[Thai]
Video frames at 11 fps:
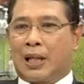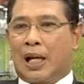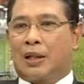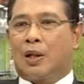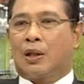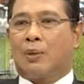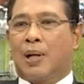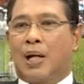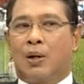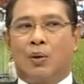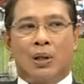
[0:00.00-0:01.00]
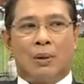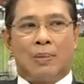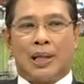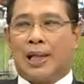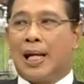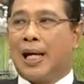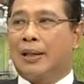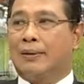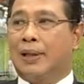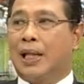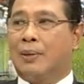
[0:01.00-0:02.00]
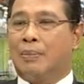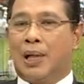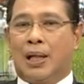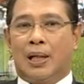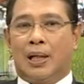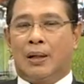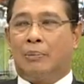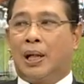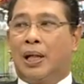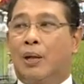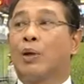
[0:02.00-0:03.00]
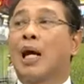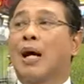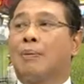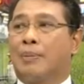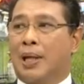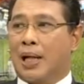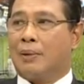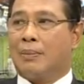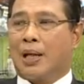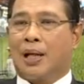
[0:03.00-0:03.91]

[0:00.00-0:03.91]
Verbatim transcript: ขั้นตอนต่อไปก็คงจะพัฒนาตรงนี้ให้เป็นเรียลไทม์นะครับ